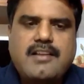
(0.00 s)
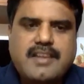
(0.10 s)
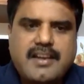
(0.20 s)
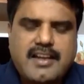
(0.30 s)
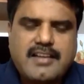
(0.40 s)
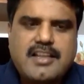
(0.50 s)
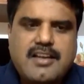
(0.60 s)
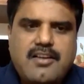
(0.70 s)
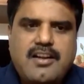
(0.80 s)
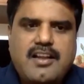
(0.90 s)
ఆ
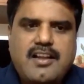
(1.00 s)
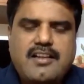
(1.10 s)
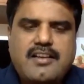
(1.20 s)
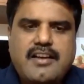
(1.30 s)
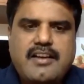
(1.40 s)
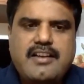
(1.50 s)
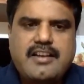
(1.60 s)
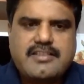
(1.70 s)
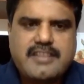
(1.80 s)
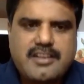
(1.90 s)
సంకేతాల వలన
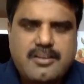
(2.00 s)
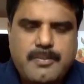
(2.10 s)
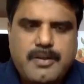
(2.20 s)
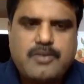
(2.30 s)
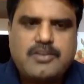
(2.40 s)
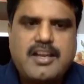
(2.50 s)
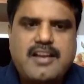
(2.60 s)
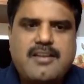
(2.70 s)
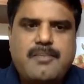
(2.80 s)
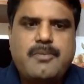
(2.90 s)
ఇంట్రెస్ట్ రేట్లు
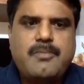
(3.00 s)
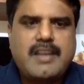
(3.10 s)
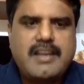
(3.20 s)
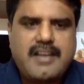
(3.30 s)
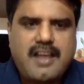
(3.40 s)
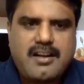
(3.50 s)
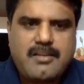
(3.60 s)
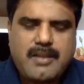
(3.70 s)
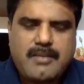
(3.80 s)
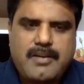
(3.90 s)
పెరుగుతాయన్నప్పుడు మళ్ళీ
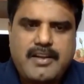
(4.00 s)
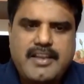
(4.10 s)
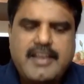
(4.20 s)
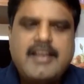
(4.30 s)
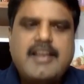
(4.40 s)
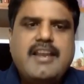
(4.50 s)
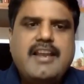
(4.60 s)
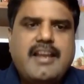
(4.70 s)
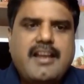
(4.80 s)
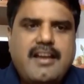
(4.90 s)
డాలర్ బలపడి
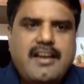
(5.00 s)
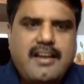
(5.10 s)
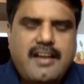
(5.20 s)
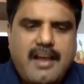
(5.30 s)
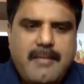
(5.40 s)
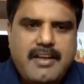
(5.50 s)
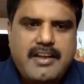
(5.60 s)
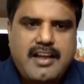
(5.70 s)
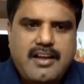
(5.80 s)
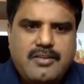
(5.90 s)

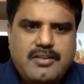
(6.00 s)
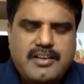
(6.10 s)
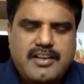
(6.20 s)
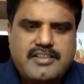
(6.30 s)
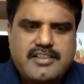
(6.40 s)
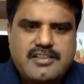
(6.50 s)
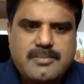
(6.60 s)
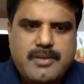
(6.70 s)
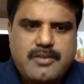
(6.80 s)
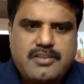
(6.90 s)
అమెరికాలో ఇంట్రెస్ట్
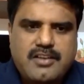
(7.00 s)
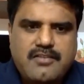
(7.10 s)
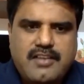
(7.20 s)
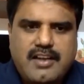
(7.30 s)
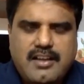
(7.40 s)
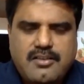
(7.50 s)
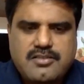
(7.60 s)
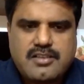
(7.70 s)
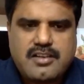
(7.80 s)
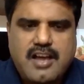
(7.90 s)
రేట్లు పెరుగుతడం వల్ల
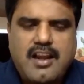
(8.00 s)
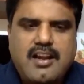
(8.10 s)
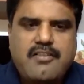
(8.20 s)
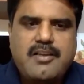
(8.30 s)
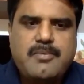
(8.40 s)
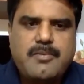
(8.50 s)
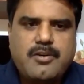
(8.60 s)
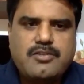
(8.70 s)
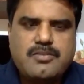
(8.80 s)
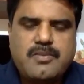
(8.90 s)
కొంచెం డాలర్ వైపు
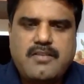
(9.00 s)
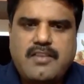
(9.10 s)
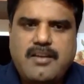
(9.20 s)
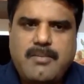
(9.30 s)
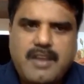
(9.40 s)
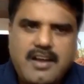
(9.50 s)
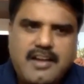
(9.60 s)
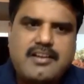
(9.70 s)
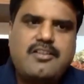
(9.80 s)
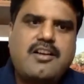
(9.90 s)
మొగ్గు చూపడం వల్ల
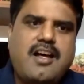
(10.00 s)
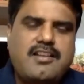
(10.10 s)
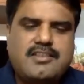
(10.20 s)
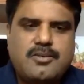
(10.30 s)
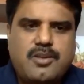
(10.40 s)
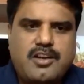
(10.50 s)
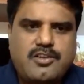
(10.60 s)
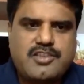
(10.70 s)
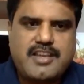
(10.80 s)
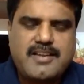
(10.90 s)
బంగారు రేట్లు కాస్త ఉరట
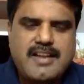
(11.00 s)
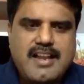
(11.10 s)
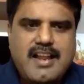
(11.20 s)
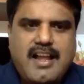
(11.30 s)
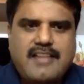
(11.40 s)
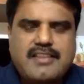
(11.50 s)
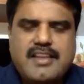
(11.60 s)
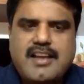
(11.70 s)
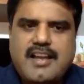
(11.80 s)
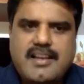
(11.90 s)
వచ్చాయి
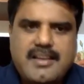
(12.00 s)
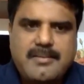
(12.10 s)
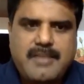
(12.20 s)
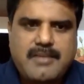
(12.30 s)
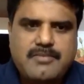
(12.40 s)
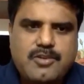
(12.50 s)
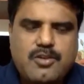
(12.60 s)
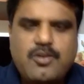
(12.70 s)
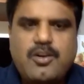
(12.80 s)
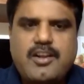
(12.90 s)
అంతేగాని మనం
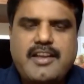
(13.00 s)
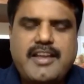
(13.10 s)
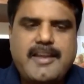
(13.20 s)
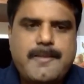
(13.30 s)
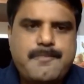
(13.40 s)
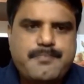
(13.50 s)
కొనుగోలకి